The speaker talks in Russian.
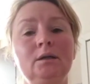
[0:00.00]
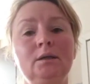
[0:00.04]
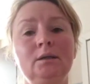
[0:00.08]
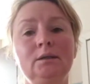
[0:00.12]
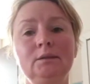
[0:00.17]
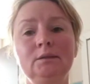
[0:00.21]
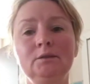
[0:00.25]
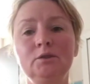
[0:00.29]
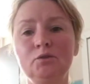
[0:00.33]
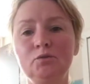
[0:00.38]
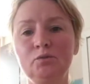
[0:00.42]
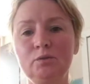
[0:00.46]

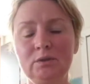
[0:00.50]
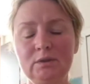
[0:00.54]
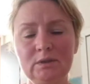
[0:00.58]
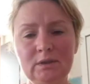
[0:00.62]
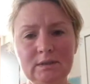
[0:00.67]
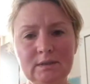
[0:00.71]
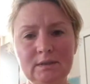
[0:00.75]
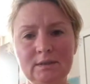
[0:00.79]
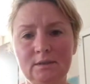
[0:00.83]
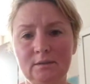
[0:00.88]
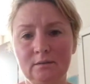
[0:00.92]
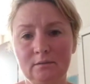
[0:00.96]
Не
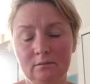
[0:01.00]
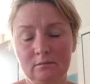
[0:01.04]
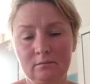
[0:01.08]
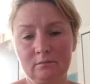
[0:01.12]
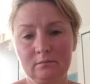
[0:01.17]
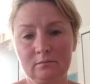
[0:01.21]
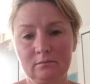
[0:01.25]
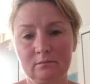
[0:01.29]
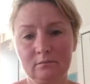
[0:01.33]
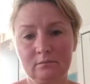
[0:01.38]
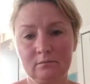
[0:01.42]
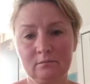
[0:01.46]
судите,
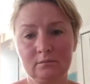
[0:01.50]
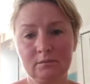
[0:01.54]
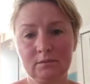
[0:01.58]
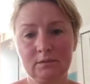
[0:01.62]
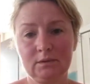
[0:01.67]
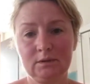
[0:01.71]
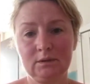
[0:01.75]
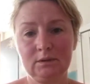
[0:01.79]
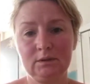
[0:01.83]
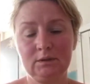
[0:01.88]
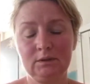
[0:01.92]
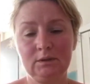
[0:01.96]

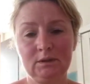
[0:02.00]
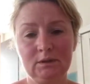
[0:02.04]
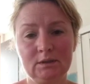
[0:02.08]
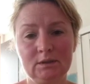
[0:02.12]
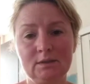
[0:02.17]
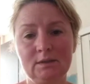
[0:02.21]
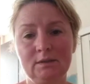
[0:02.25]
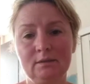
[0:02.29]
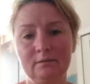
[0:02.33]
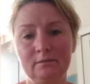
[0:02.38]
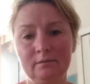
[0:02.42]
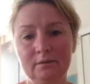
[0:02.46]

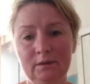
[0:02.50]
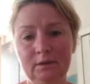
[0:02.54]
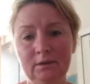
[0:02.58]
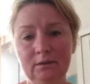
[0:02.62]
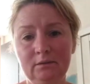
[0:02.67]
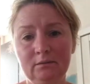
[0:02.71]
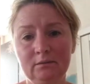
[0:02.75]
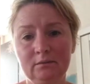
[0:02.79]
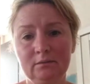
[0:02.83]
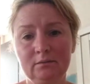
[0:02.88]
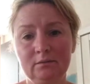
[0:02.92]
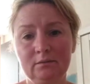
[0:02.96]
если
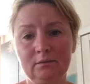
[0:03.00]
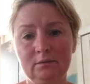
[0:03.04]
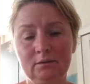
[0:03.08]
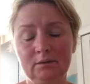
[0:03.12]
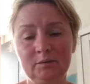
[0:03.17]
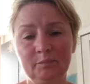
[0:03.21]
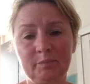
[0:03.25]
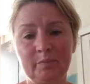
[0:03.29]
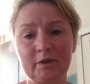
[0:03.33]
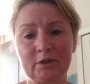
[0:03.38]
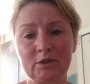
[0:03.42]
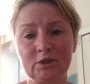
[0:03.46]
вы
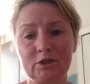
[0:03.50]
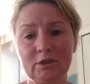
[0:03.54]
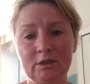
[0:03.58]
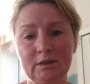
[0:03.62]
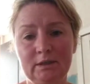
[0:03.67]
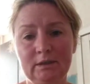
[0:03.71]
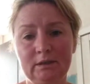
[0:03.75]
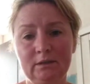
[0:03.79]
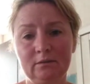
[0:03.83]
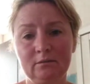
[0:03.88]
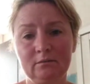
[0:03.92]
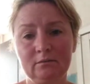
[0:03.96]
не
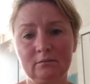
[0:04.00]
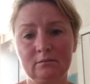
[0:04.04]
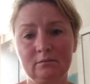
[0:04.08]
прошли